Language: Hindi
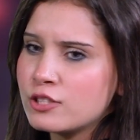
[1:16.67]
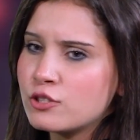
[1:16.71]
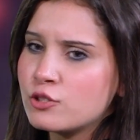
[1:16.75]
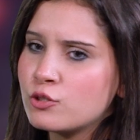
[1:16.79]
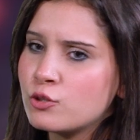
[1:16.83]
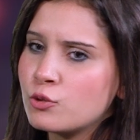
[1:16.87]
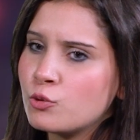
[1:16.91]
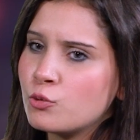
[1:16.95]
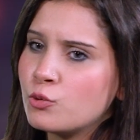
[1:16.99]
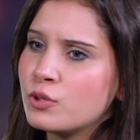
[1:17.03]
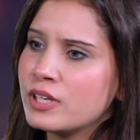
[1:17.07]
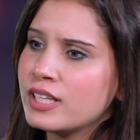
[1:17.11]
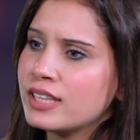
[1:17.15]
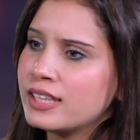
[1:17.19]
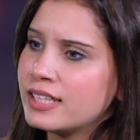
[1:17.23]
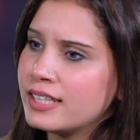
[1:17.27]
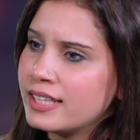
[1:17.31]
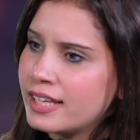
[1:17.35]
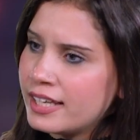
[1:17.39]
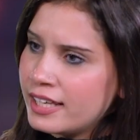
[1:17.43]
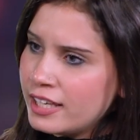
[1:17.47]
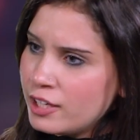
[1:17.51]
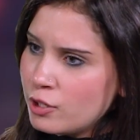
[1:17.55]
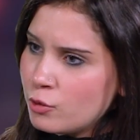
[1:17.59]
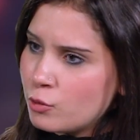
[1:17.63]
ज़रूरत
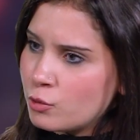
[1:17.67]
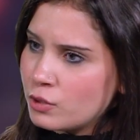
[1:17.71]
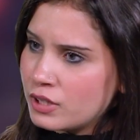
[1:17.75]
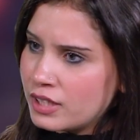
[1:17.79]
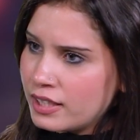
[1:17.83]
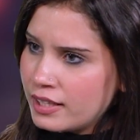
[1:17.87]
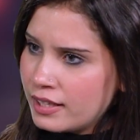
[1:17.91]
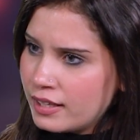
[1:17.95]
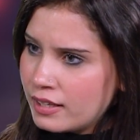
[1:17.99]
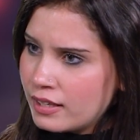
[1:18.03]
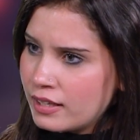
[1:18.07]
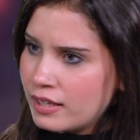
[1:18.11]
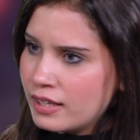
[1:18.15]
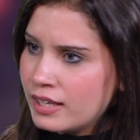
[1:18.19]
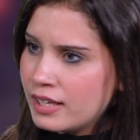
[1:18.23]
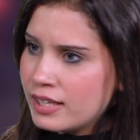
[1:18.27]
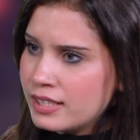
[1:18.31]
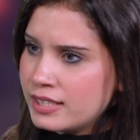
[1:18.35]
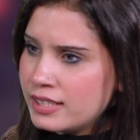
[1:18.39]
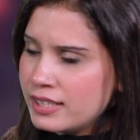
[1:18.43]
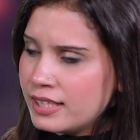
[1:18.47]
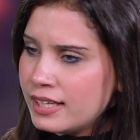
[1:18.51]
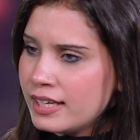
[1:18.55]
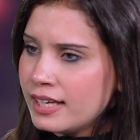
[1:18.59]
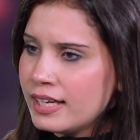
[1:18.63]
नहीं होती है
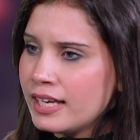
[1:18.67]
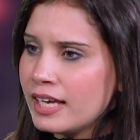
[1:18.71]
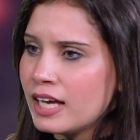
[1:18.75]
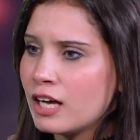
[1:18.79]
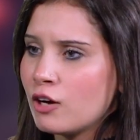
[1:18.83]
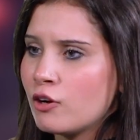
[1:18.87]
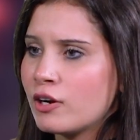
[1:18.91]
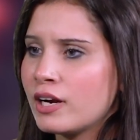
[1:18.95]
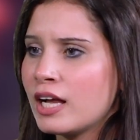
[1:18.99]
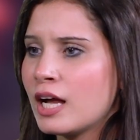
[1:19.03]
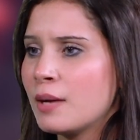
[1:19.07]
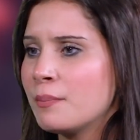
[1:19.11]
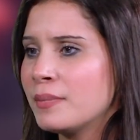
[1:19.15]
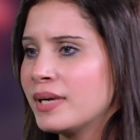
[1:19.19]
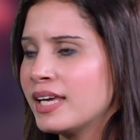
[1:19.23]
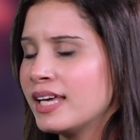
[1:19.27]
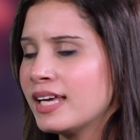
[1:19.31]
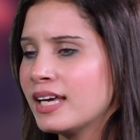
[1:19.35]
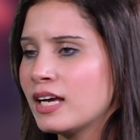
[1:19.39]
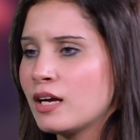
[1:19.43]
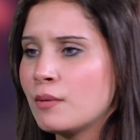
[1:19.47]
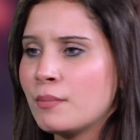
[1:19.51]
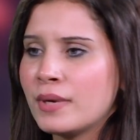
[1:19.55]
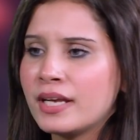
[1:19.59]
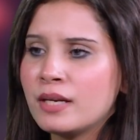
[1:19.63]
ठीक है और हमें
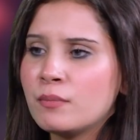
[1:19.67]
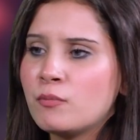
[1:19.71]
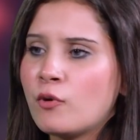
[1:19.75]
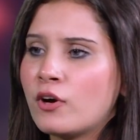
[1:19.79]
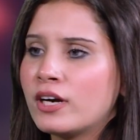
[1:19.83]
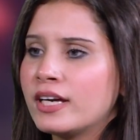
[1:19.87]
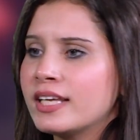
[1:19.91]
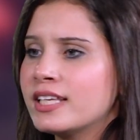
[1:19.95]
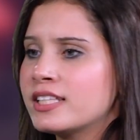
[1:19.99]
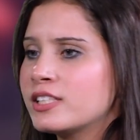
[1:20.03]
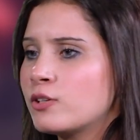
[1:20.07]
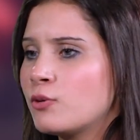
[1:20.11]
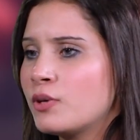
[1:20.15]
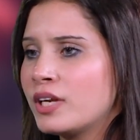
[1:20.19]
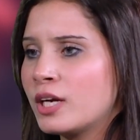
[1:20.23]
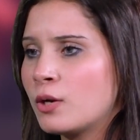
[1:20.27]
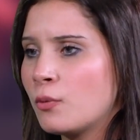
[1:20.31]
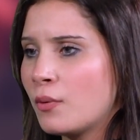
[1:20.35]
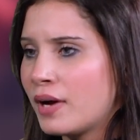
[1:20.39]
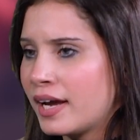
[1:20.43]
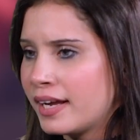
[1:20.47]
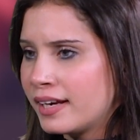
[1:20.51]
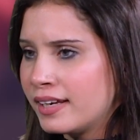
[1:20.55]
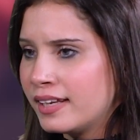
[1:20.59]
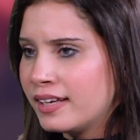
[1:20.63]
हमारी बॉडी इसको
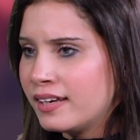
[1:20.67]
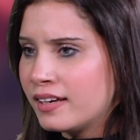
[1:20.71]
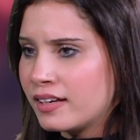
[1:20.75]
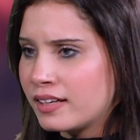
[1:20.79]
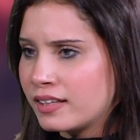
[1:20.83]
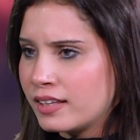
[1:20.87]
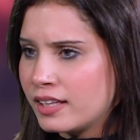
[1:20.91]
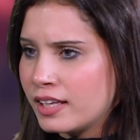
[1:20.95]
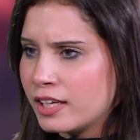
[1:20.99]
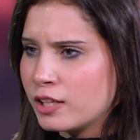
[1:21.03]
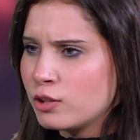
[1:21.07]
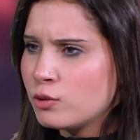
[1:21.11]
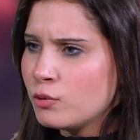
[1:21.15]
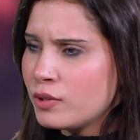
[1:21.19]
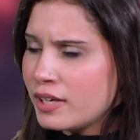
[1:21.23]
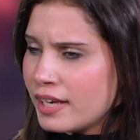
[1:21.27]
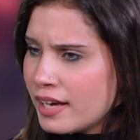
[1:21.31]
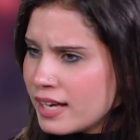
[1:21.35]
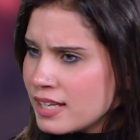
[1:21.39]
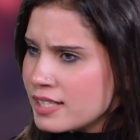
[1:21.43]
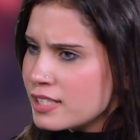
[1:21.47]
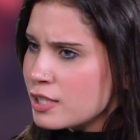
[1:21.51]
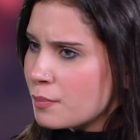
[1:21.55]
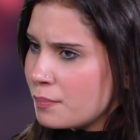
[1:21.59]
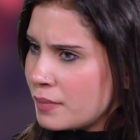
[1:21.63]
रिक्वायर नहीं करती है तो
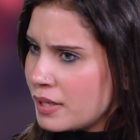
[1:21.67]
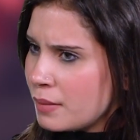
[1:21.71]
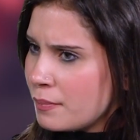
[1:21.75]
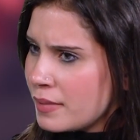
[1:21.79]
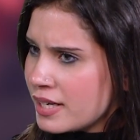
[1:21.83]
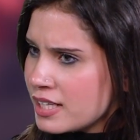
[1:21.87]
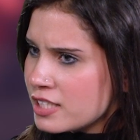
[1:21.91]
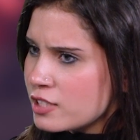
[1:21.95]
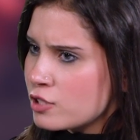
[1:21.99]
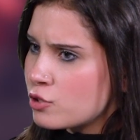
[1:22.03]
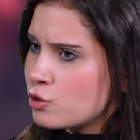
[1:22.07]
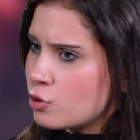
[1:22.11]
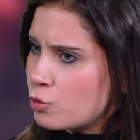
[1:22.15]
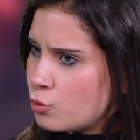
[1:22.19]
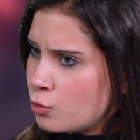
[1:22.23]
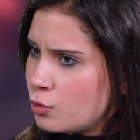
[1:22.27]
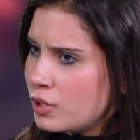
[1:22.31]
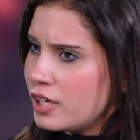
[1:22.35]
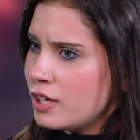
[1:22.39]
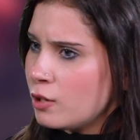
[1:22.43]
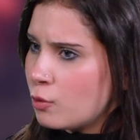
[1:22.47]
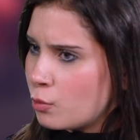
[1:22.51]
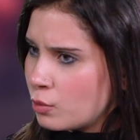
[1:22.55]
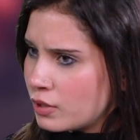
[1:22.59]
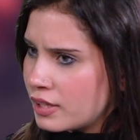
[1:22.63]
क्या सप्लीमेंट्स
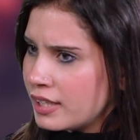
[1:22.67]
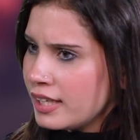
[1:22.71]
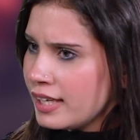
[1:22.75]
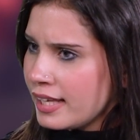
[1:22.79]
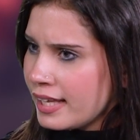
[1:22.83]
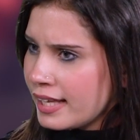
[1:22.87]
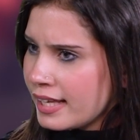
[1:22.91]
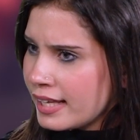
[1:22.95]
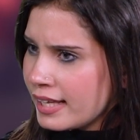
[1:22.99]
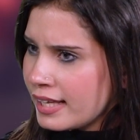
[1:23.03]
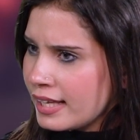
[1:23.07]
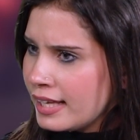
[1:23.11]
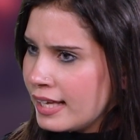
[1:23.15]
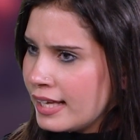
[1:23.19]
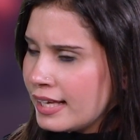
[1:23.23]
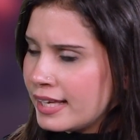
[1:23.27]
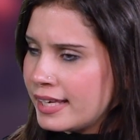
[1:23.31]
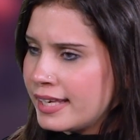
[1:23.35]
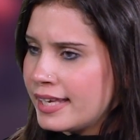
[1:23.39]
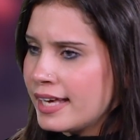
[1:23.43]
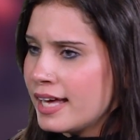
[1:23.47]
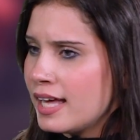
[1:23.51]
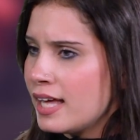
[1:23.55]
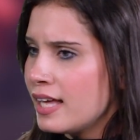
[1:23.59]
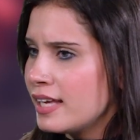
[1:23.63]
ज़रूरी होते हैं
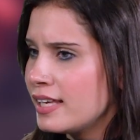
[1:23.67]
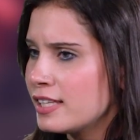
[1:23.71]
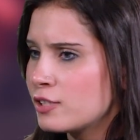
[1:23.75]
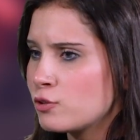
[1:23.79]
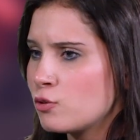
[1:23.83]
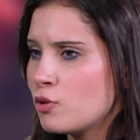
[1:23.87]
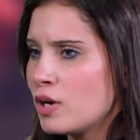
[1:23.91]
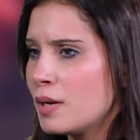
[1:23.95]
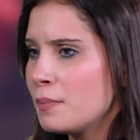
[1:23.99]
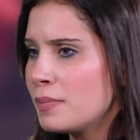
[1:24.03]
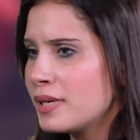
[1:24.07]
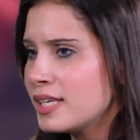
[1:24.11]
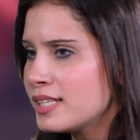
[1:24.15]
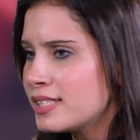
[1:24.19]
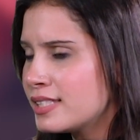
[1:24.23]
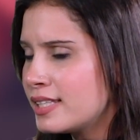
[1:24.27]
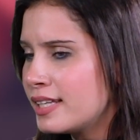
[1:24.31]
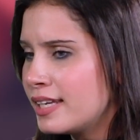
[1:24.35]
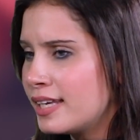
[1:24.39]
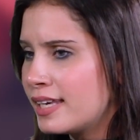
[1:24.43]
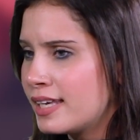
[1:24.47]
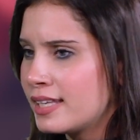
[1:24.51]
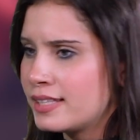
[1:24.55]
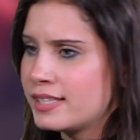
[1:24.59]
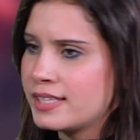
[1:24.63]
या इस इसको हम किस
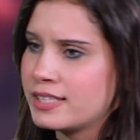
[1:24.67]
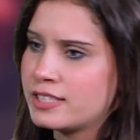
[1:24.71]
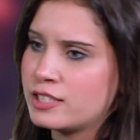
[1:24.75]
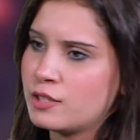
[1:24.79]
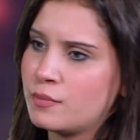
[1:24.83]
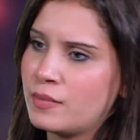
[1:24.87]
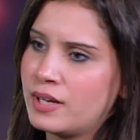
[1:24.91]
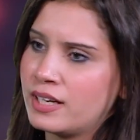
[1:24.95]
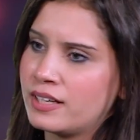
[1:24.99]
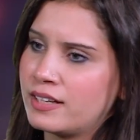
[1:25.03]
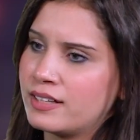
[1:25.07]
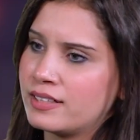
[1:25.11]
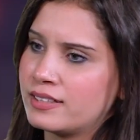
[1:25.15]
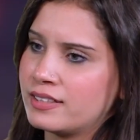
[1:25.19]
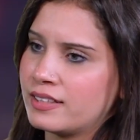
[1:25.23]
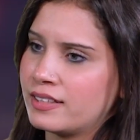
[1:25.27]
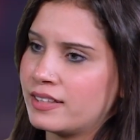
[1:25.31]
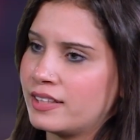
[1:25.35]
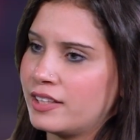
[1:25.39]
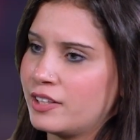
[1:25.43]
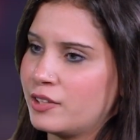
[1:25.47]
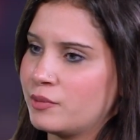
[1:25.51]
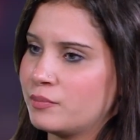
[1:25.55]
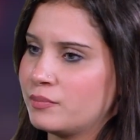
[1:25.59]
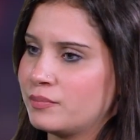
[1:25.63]
तरीके से इस्तेमाल कर
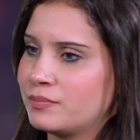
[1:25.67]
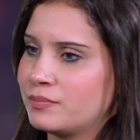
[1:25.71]
सकते हैं